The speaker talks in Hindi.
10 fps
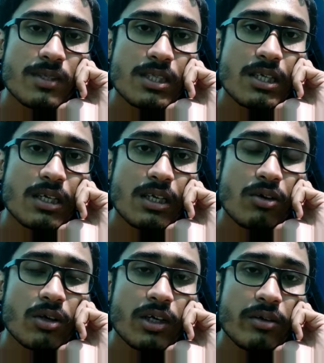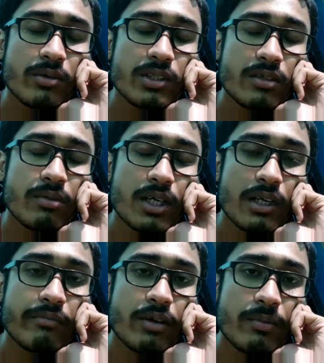मिलते हैं कल एक और न्यूज बेकार
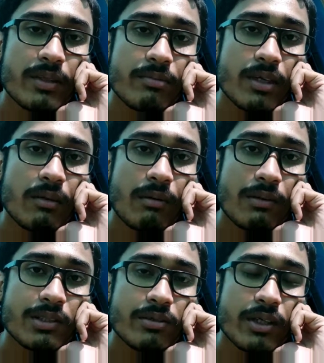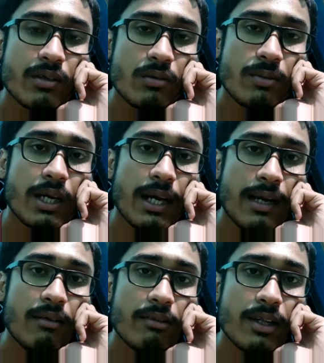के ब्लॉग में तब तक ले बाबा से टेकर गुड बाय
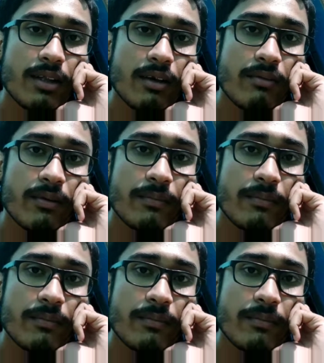एंड लिव लाइफ